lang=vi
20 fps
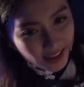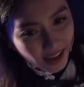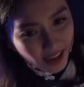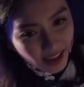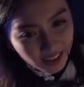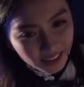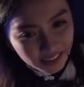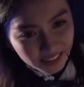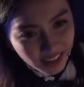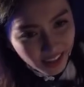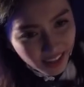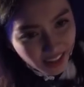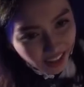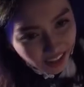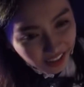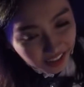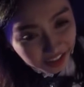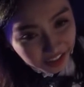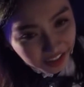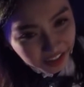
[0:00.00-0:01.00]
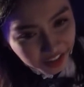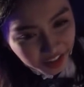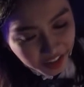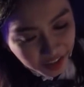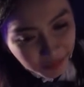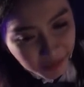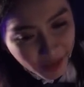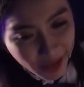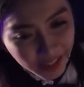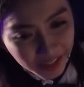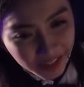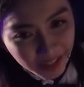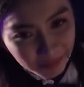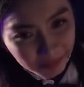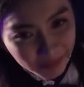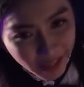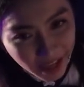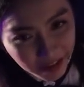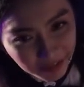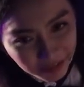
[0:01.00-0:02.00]
Dạ hình này là hình trên mạng
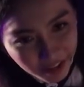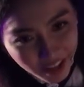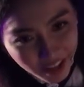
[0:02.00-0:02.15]
em tải